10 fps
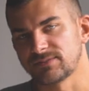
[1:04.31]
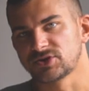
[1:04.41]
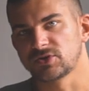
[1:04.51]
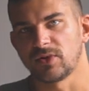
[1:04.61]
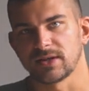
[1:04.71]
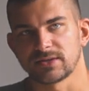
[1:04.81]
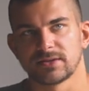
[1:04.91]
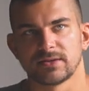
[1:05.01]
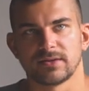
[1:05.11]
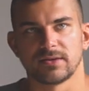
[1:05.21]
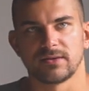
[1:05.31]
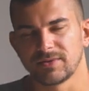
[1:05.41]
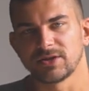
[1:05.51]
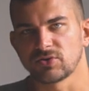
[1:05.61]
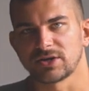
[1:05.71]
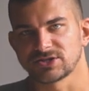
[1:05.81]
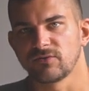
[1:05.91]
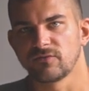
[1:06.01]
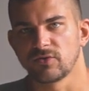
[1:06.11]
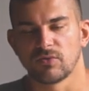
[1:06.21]
na przykład e, i będę tu raczej
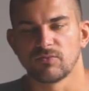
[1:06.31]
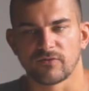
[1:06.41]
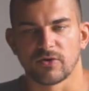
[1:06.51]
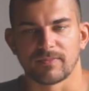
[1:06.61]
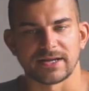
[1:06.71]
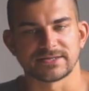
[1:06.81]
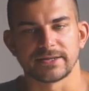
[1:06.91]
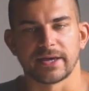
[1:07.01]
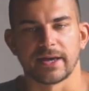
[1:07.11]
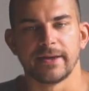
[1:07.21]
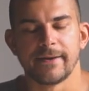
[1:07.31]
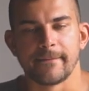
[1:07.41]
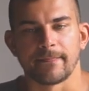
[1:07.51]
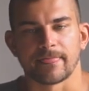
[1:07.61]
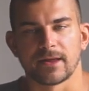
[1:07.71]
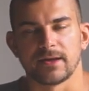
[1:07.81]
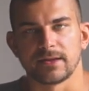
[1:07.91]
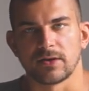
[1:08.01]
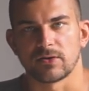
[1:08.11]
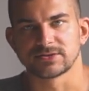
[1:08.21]
mówił o umowie o pracę, nie mm,
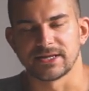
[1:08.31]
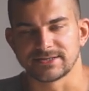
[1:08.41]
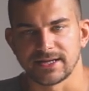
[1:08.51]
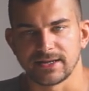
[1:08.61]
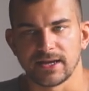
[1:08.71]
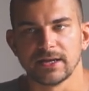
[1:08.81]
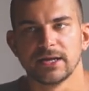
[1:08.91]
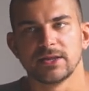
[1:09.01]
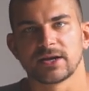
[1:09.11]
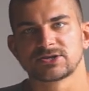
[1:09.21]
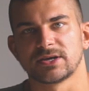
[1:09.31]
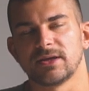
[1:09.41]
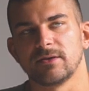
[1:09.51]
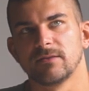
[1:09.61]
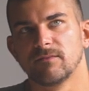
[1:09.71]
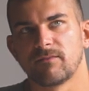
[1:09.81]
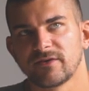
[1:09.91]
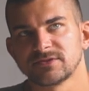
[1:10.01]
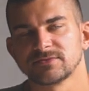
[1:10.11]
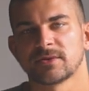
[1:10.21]
e, o zlecenie. Także
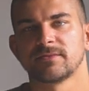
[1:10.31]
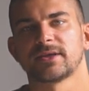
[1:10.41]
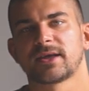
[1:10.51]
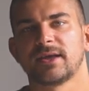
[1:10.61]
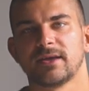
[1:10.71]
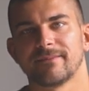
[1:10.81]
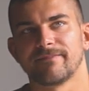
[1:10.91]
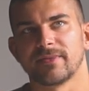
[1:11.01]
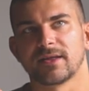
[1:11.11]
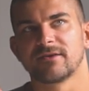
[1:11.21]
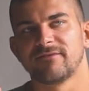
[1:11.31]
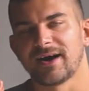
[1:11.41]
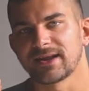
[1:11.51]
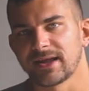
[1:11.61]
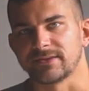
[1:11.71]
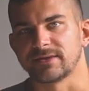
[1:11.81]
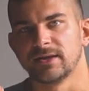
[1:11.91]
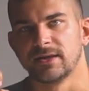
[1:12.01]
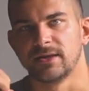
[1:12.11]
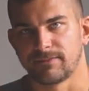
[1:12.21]
powiedzmy, że mamy taki
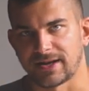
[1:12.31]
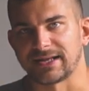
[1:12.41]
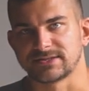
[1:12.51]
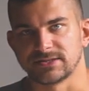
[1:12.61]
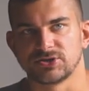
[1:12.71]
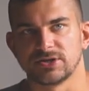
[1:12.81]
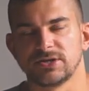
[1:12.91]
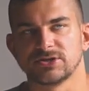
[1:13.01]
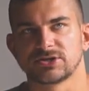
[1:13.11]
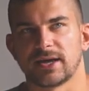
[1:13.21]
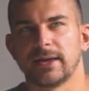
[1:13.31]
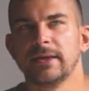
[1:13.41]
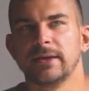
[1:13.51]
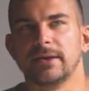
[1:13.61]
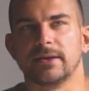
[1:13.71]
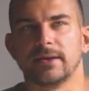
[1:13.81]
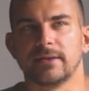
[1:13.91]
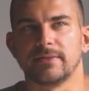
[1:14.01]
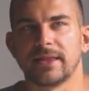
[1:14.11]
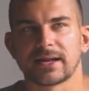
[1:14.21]
gwarant pracy, czyli że
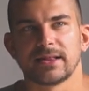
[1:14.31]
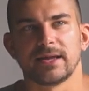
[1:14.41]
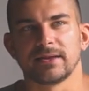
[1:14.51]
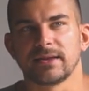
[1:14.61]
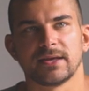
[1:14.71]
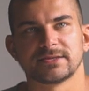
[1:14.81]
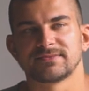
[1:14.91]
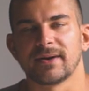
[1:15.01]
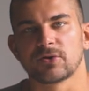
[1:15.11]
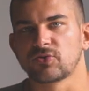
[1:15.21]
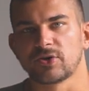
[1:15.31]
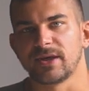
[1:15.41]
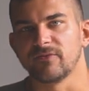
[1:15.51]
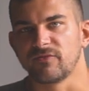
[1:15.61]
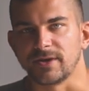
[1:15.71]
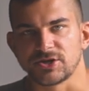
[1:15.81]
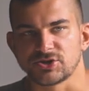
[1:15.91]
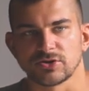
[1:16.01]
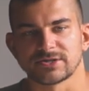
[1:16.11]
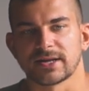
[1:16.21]
e, nagle nie zbankrutujemy w
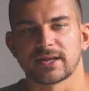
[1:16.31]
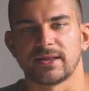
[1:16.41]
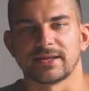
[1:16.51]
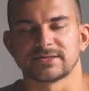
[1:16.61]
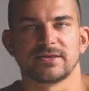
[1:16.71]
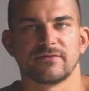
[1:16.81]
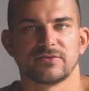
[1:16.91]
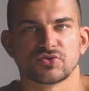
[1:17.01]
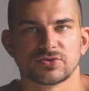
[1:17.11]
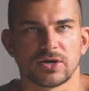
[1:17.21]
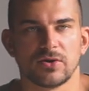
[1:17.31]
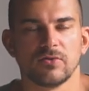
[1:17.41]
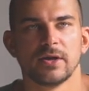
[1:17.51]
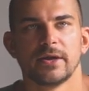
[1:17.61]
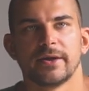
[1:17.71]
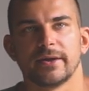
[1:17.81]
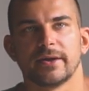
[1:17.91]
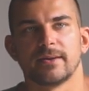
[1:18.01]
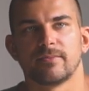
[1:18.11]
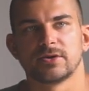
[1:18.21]
miesiąc, nagle nas nie wyrzucą,
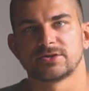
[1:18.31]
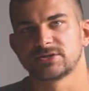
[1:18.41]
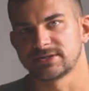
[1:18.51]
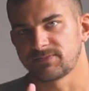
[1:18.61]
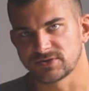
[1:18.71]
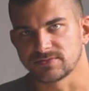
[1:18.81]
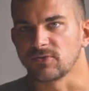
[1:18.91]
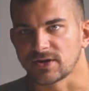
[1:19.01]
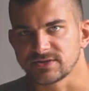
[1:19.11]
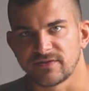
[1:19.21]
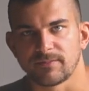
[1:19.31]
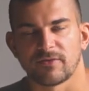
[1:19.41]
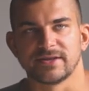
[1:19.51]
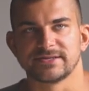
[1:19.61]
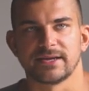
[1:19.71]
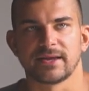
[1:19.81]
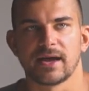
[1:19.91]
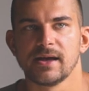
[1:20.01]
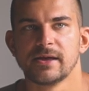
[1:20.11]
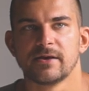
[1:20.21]
e, bo jeszcze jest powiedzmy okres
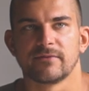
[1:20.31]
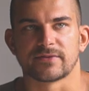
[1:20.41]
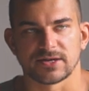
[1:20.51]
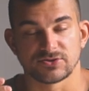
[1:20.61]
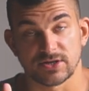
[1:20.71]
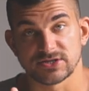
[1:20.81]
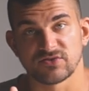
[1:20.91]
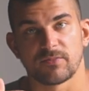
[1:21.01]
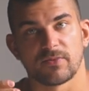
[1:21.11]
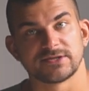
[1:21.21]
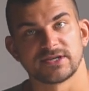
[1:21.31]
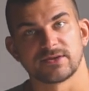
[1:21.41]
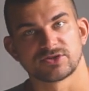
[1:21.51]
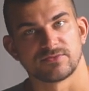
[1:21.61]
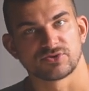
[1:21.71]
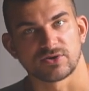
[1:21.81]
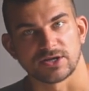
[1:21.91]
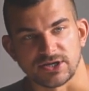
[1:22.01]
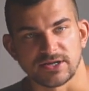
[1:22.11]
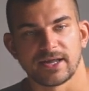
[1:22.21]
wypowiedzenia, w trakcie okresu wypowiedzenia możemy
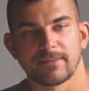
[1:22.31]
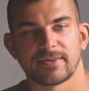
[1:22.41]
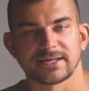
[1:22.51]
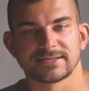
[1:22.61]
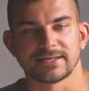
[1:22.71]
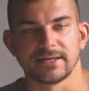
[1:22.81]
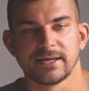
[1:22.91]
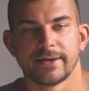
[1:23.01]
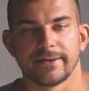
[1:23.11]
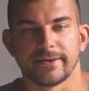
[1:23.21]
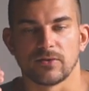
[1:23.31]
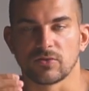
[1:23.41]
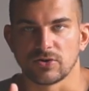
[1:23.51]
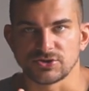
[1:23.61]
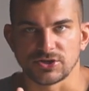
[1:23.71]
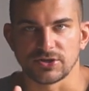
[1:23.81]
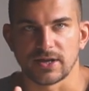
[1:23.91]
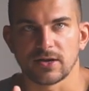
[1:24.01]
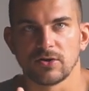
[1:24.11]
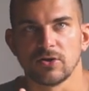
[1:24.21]
szukać innej pracy e, u kogoś
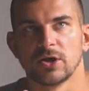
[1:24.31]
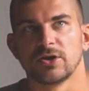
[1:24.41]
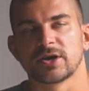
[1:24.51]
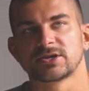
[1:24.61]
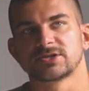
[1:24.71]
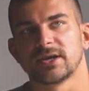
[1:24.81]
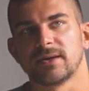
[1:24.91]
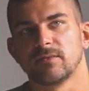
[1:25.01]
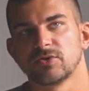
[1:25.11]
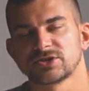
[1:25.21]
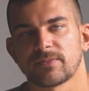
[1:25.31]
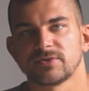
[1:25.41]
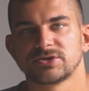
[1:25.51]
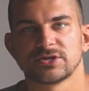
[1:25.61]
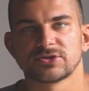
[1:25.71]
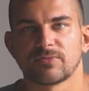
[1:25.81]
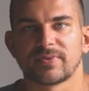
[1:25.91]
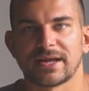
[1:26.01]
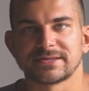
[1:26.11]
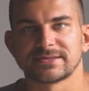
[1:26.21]
innego, także można powiedzieć, że jest to
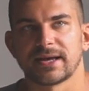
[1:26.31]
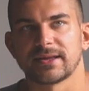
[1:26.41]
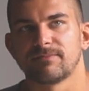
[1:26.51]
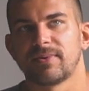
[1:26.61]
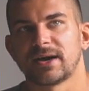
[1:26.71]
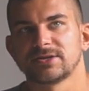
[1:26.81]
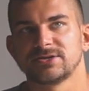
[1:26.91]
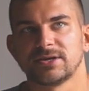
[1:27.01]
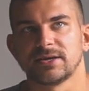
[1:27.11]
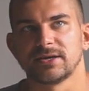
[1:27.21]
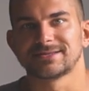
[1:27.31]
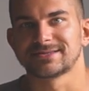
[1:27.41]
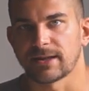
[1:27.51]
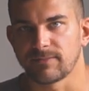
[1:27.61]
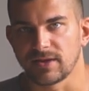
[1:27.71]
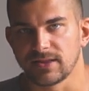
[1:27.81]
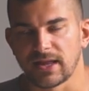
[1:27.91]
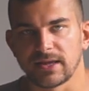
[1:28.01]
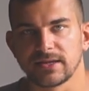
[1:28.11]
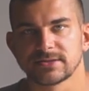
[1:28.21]
praca bardziej
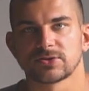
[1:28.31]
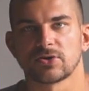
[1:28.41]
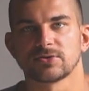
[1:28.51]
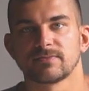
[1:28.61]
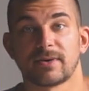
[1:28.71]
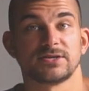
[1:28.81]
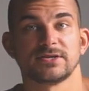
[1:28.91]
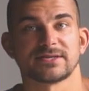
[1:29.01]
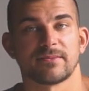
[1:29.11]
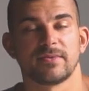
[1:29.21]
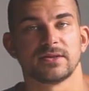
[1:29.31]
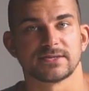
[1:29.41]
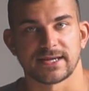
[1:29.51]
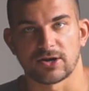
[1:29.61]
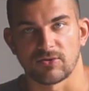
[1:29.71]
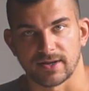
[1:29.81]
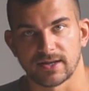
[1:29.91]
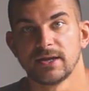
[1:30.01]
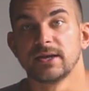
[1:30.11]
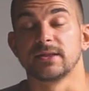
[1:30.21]
stabilna i jest to bardziej stabilny
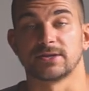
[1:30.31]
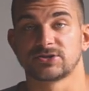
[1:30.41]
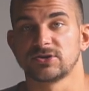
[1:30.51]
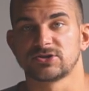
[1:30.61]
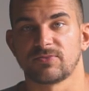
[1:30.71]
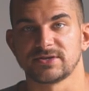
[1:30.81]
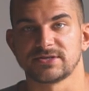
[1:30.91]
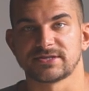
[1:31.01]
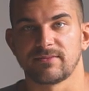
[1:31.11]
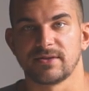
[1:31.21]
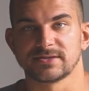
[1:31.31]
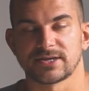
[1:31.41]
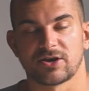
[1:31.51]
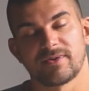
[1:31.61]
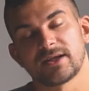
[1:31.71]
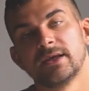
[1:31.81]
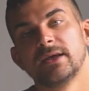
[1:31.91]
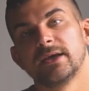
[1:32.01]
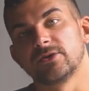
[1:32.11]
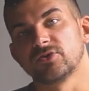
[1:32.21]
zarobek. Dlaczego jest to bardziej stabilny zarobek?
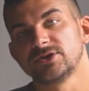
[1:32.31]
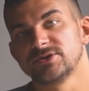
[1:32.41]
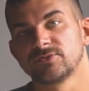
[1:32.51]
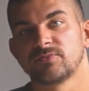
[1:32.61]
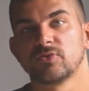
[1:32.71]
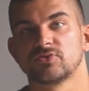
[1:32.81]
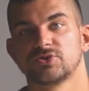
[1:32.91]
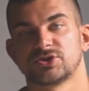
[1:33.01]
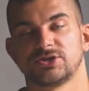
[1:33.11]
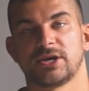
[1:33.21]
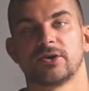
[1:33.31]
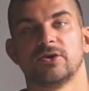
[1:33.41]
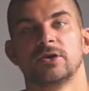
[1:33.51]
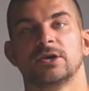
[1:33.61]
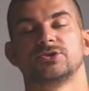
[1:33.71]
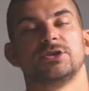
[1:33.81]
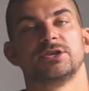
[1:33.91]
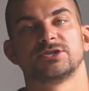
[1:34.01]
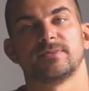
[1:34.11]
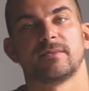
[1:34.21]
I tu idziemy do punktu trzeciego,
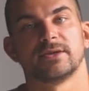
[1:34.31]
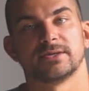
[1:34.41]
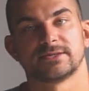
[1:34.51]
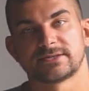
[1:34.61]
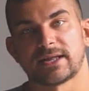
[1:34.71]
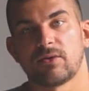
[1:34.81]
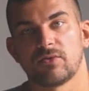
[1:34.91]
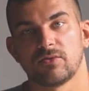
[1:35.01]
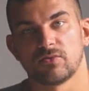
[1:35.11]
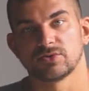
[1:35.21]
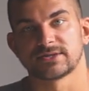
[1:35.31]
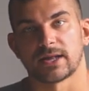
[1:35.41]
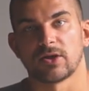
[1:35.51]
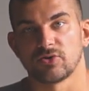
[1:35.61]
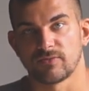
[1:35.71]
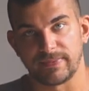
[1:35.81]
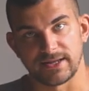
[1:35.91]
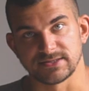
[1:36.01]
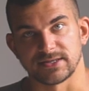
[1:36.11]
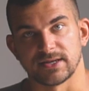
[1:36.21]
czyli że mamy stałą, ustaloną
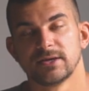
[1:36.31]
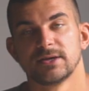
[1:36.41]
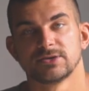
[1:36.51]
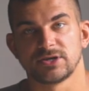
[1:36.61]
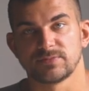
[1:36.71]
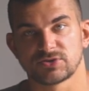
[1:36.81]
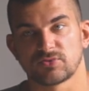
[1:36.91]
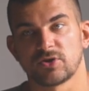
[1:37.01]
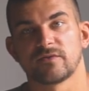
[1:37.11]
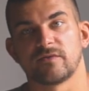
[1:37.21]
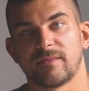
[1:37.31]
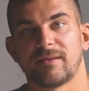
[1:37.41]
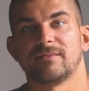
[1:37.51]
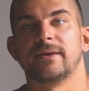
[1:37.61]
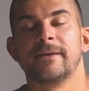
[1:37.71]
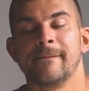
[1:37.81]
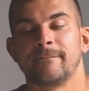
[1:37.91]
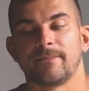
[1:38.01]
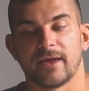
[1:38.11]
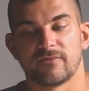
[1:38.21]
pensję. Czyli przykładowo mamy
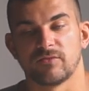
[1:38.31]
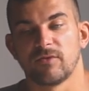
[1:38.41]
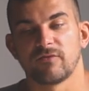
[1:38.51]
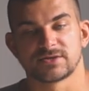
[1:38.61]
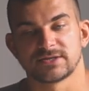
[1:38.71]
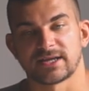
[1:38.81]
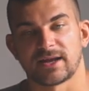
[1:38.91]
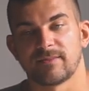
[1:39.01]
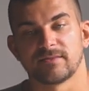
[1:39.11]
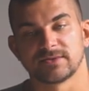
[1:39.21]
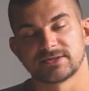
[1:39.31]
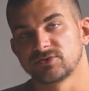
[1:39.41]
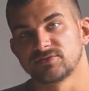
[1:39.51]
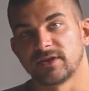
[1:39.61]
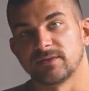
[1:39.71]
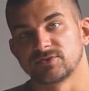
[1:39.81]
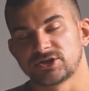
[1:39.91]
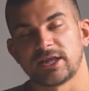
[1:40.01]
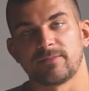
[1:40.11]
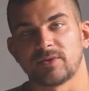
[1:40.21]
w umowie, że zarabiamy załóżmy, nie wiem,
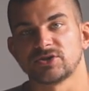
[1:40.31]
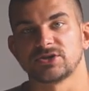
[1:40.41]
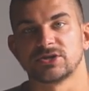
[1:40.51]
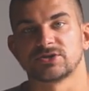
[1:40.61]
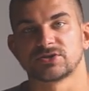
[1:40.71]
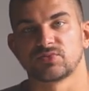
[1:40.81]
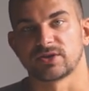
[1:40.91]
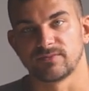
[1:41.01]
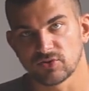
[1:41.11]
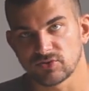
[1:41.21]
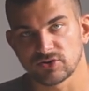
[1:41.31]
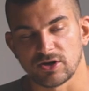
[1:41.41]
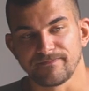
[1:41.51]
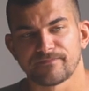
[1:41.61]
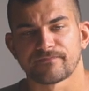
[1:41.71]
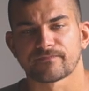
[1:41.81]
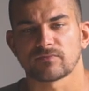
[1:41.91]
4-5 tysięcy złotych brutto,